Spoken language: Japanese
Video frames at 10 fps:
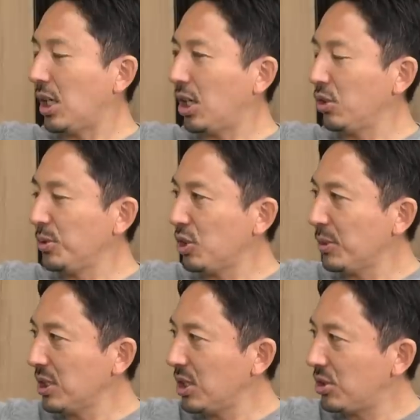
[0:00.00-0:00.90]
うん、あの三
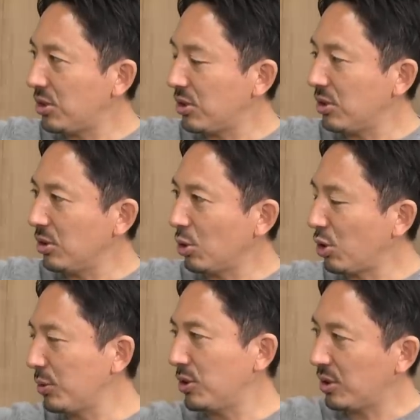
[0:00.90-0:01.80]
笘選手の
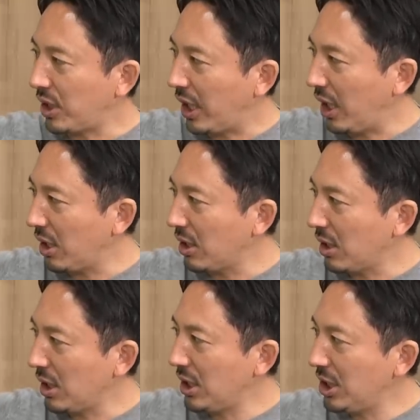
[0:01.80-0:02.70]
ドリブルって
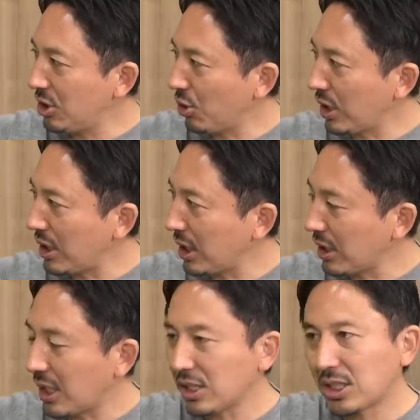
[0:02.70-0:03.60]
いい状態になっ
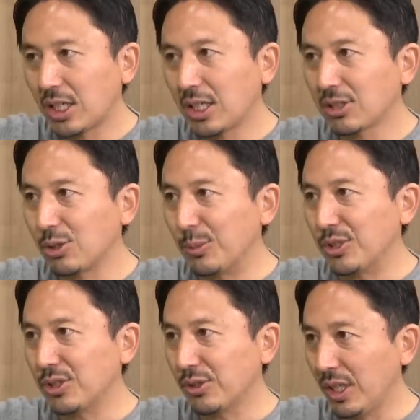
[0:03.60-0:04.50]
てから仕掛け出すと思うん
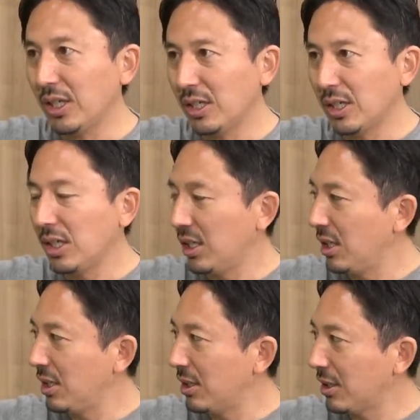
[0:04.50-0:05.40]
ですよね。はいうん、
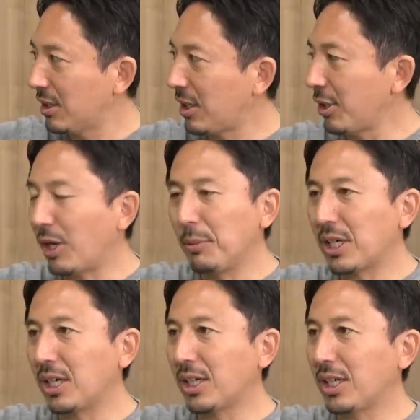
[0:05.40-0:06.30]
彼はあんま
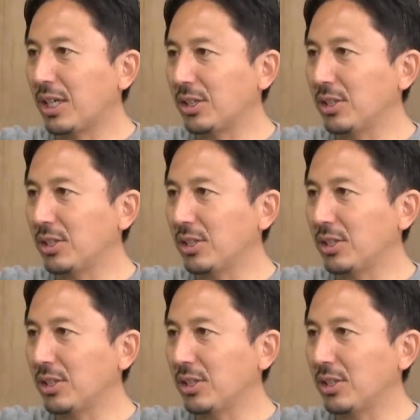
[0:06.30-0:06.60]
関係なかっ